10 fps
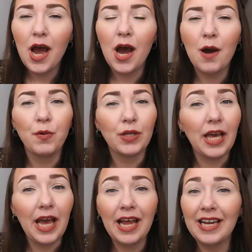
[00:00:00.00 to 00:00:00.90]
ah,
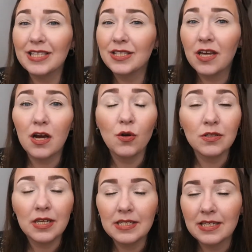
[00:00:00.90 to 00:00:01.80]
porque las ah,
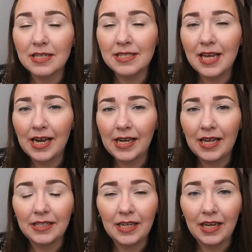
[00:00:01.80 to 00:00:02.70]
cosas sacan,